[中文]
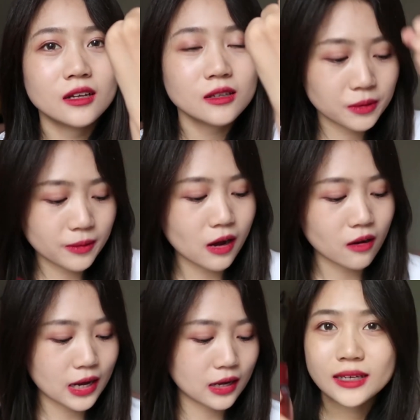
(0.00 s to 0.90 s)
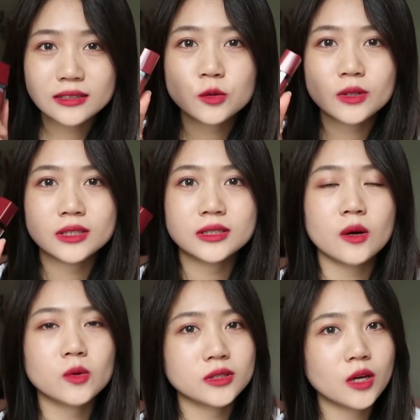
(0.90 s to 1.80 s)
特别好看，这颜色有点像我
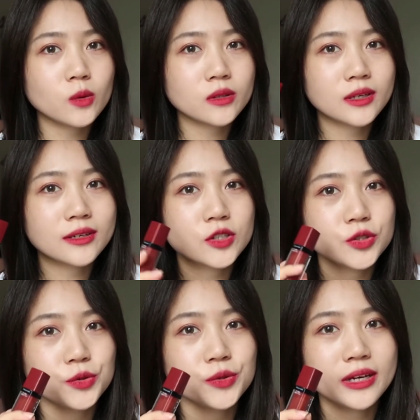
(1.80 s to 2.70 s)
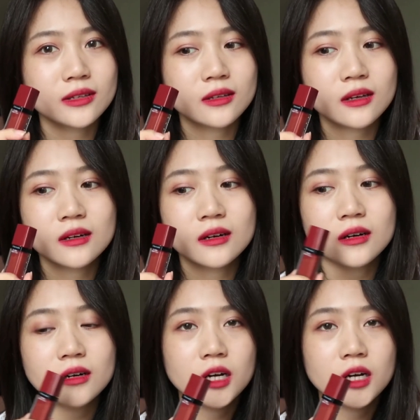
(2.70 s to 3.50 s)
之前用的那个优野的那个